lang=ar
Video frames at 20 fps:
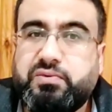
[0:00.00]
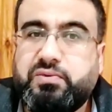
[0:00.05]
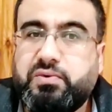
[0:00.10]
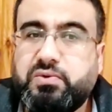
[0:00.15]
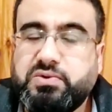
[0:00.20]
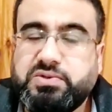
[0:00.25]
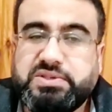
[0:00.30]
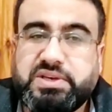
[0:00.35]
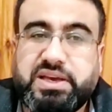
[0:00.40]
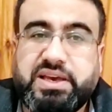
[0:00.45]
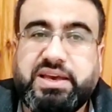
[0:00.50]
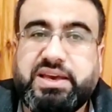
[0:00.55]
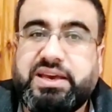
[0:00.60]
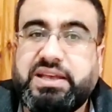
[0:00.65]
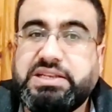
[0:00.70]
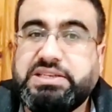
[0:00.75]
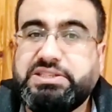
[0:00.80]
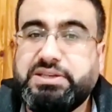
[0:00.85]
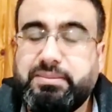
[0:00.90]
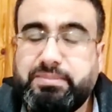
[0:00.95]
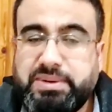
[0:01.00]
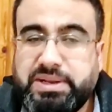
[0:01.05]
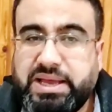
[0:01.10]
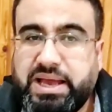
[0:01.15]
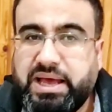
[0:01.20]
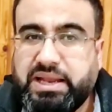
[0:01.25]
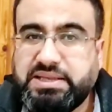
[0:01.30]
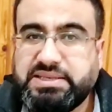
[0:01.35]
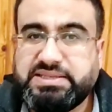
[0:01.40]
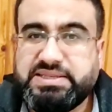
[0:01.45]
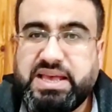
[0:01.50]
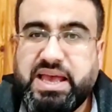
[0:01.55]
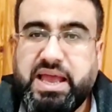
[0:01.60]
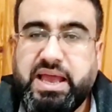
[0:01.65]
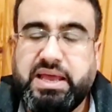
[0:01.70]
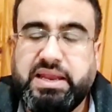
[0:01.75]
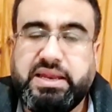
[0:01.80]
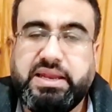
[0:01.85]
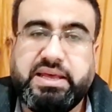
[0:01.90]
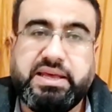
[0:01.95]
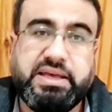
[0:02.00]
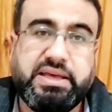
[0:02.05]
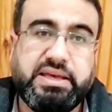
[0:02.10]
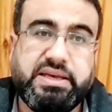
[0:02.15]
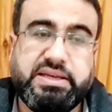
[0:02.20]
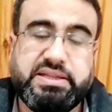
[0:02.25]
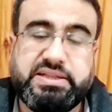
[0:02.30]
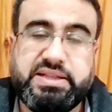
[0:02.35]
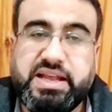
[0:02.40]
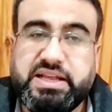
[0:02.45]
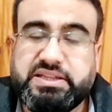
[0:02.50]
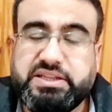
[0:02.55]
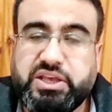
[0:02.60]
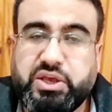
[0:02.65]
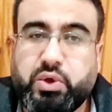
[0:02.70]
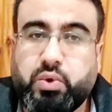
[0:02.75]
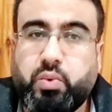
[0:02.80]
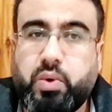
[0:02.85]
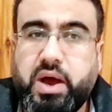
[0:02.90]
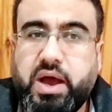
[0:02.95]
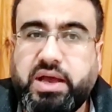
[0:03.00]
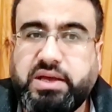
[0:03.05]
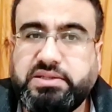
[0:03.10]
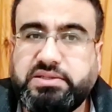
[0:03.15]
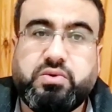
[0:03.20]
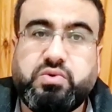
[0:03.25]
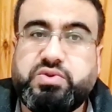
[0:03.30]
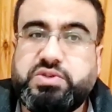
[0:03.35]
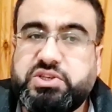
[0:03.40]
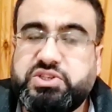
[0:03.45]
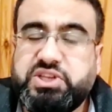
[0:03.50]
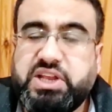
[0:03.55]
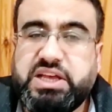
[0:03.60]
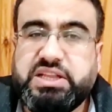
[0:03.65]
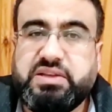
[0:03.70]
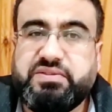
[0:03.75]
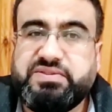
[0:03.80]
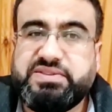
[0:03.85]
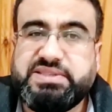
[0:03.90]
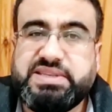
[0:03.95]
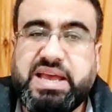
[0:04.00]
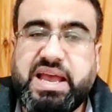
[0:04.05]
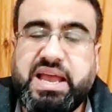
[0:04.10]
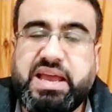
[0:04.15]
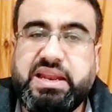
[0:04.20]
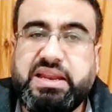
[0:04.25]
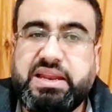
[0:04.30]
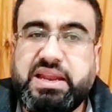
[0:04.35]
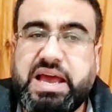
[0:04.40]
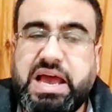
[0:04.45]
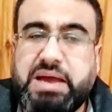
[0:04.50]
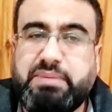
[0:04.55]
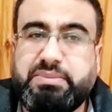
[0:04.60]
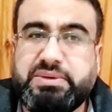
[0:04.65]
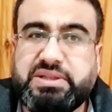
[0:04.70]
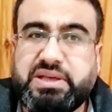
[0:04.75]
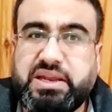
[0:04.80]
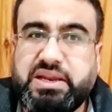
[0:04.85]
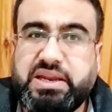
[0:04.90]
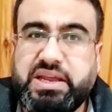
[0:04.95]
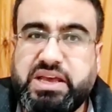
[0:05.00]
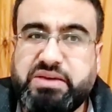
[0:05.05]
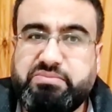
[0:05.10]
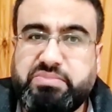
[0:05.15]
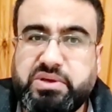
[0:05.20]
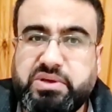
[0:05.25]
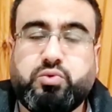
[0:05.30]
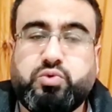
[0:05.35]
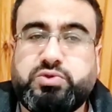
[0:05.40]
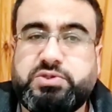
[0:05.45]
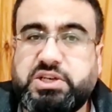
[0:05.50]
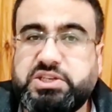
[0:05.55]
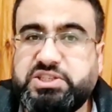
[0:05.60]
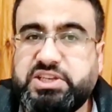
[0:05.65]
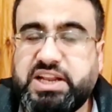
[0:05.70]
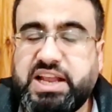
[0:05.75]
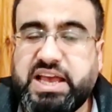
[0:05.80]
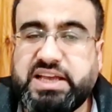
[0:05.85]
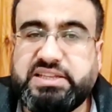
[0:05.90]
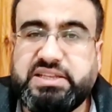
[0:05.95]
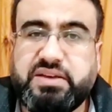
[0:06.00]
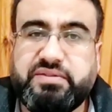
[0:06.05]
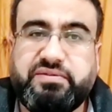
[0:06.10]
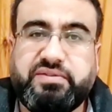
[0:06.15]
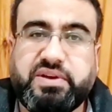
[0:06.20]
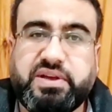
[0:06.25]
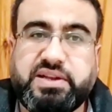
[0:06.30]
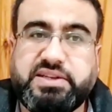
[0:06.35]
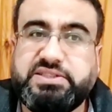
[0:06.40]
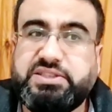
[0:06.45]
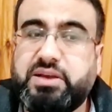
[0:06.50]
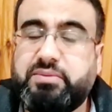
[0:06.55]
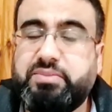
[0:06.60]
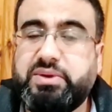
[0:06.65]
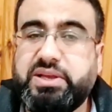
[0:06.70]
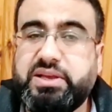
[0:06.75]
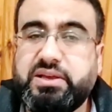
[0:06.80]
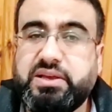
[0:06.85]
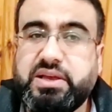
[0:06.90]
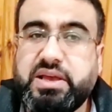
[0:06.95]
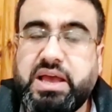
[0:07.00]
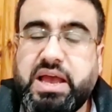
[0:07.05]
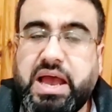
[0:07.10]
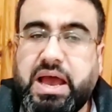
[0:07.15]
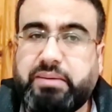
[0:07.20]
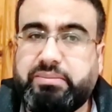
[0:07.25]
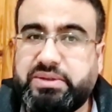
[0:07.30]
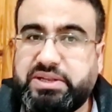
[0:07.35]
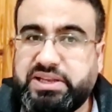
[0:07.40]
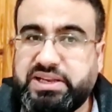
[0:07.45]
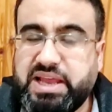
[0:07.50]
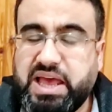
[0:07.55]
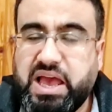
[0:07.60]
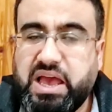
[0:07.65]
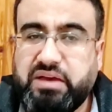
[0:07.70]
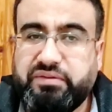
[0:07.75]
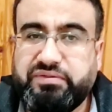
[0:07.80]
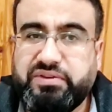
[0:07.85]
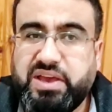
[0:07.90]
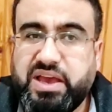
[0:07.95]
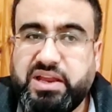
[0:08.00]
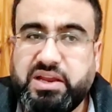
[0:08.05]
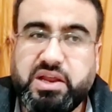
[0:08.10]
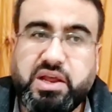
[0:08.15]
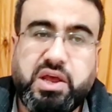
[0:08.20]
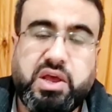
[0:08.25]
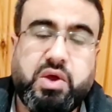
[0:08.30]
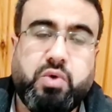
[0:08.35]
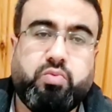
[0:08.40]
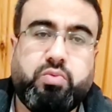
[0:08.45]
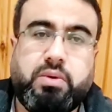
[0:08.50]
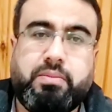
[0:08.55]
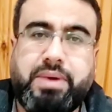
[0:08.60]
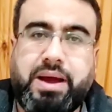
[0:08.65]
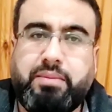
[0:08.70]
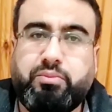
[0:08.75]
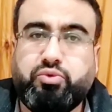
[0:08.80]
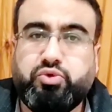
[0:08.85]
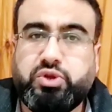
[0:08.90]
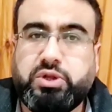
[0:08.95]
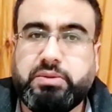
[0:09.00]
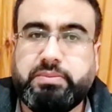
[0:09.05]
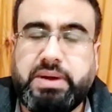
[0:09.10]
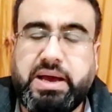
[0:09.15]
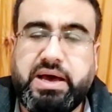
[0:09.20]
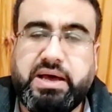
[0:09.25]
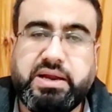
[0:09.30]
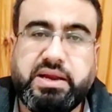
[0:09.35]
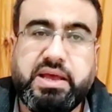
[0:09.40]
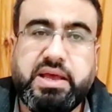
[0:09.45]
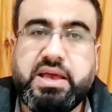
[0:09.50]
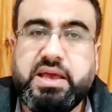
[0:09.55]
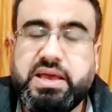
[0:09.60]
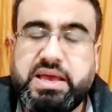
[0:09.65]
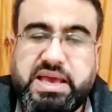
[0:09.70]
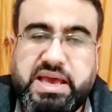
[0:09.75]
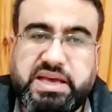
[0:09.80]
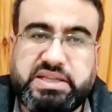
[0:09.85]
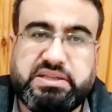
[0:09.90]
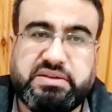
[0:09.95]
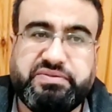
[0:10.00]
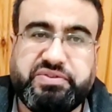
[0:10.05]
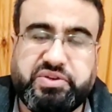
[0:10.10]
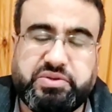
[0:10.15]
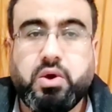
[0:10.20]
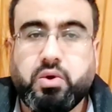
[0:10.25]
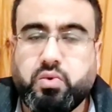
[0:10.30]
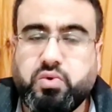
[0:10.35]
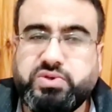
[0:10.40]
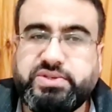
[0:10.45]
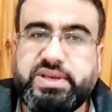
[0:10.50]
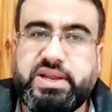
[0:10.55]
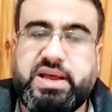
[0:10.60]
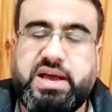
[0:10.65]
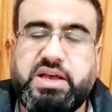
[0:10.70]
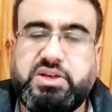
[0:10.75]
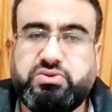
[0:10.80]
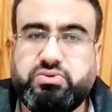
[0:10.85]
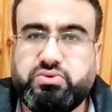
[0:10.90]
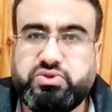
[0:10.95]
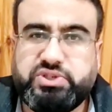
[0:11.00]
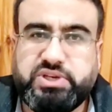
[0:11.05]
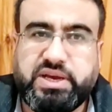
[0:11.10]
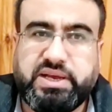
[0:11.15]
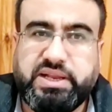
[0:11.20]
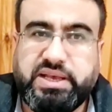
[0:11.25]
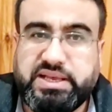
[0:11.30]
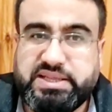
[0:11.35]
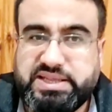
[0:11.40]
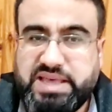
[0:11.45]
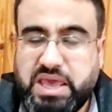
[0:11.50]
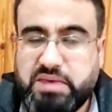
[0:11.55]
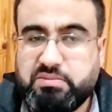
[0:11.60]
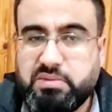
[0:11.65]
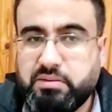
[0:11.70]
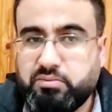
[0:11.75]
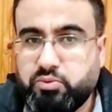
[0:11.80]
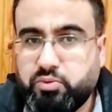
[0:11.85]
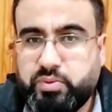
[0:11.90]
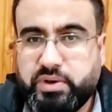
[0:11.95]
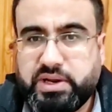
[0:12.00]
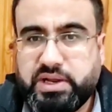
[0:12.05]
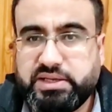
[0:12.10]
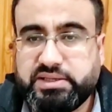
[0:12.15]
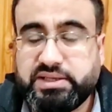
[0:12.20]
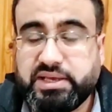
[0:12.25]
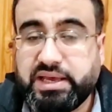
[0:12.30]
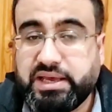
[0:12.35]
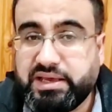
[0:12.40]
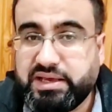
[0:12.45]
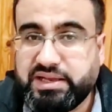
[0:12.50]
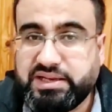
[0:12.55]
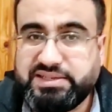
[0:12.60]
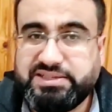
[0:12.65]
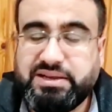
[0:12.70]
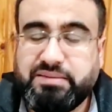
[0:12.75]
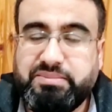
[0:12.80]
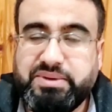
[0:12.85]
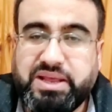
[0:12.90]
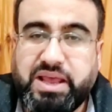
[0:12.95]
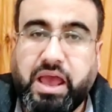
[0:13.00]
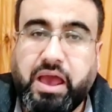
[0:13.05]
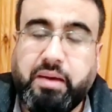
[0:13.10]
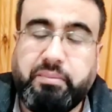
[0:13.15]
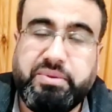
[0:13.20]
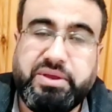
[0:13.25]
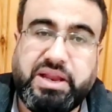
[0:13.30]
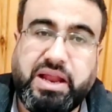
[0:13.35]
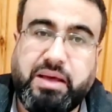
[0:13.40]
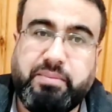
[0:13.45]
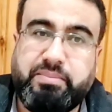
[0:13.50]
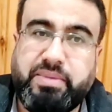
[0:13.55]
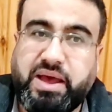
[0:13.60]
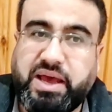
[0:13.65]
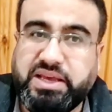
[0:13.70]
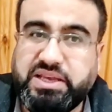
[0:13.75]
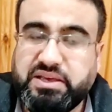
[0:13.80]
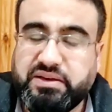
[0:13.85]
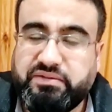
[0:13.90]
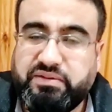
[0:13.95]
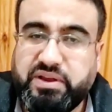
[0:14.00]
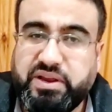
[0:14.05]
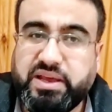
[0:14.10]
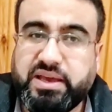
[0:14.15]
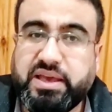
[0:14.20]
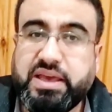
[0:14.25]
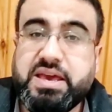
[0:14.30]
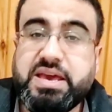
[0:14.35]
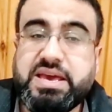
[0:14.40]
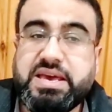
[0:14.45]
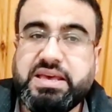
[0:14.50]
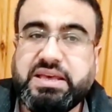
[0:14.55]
فوز آه، الجبري على الساحل 3-1 آه، وسجل هدف الساحل أحمد غلاب وسجل أهداف آه، الجبلي عبد الإله حفيان ومحمود البحر هدفين وإذا لاحظتوا الشغلة دائما مباراة الجبلي عم بيلعب مع أي فريق